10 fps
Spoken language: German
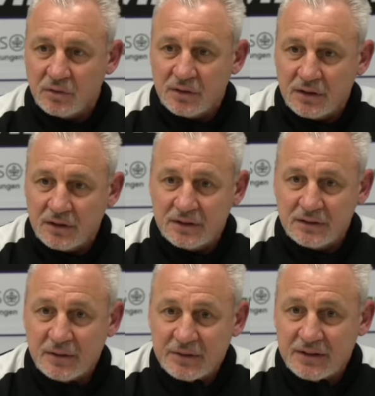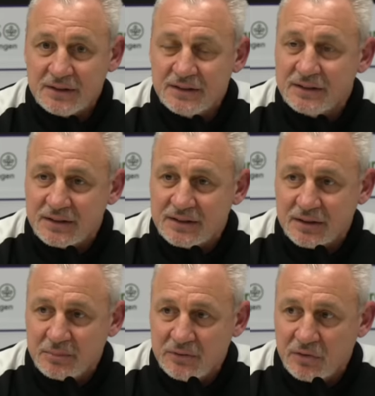Oder das, aber das, ist, das
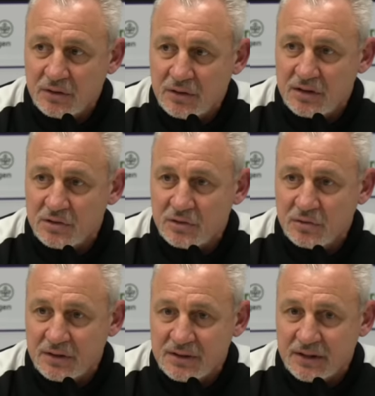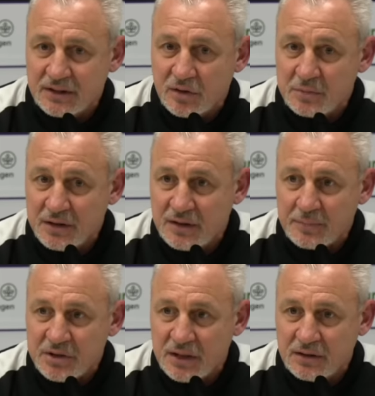hat mit Wollen nichts zu tun, das hat auch mit
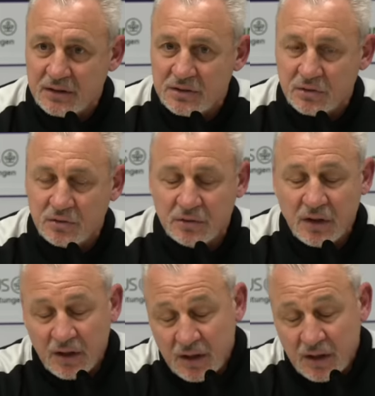Abständen zu tun.